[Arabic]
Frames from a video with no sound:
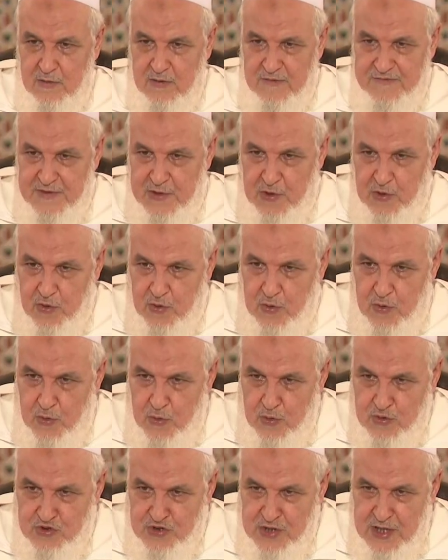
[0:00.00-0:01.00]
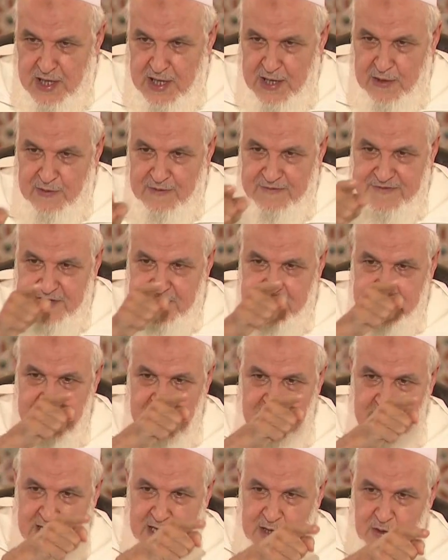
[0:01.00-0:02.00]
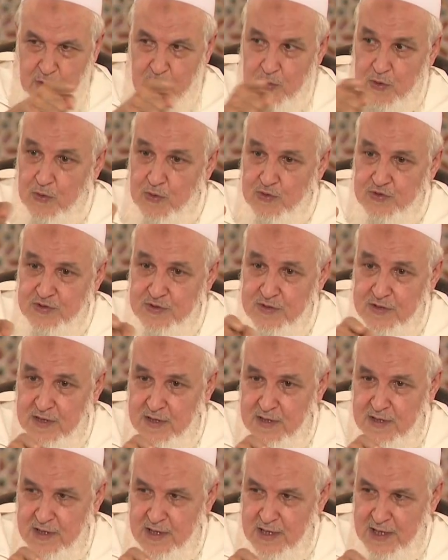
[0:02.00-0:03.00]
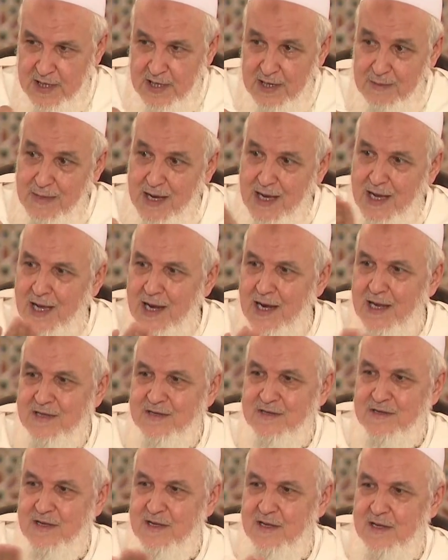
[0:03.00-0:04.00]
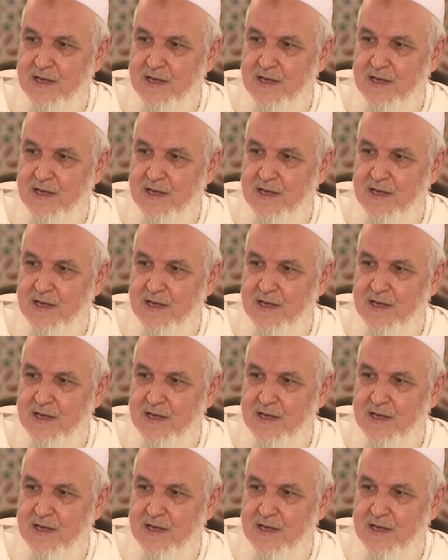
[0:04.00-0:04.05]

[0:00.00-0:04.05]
وفي خلوصها وفي انتهائها الخلوص هي المخالص